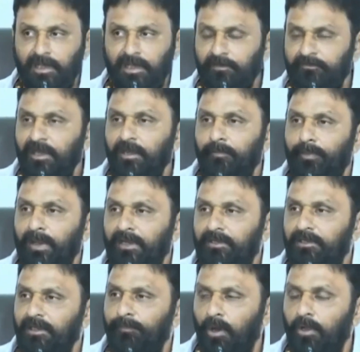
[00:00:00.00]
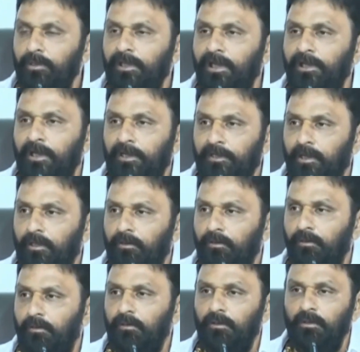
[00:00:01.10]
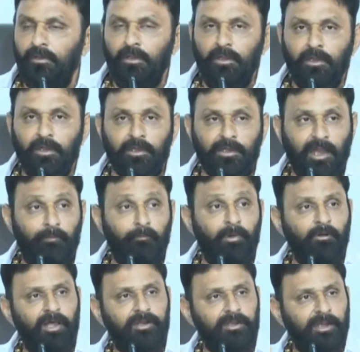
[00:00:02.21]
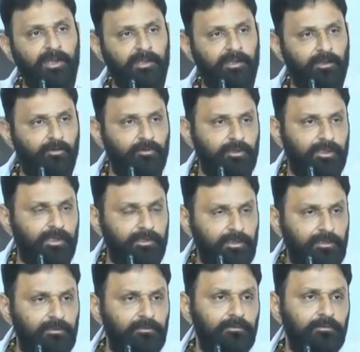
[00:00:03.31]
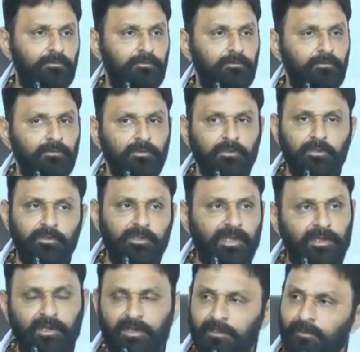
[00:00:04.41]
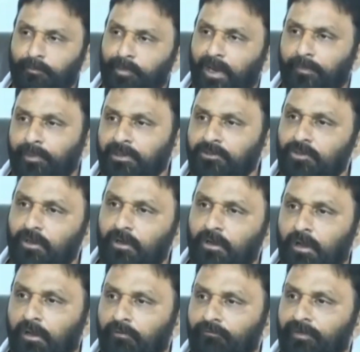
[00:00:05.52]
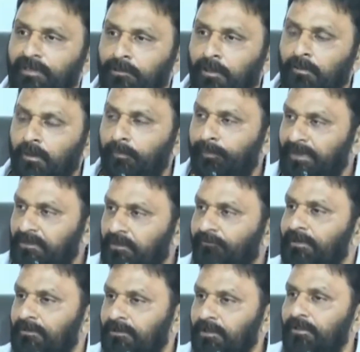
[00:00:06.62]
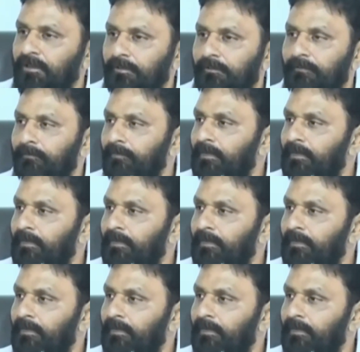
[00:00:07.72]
జనసేన పార్టీ పవన్ కళ్యాణ్ గారు కమ్మవారికి అండగా ఉంటుందంట ఇది ఎక్కడన్నా అసలు ప్రపంచంలో వింతల్లో పెద్ద వింత ఇది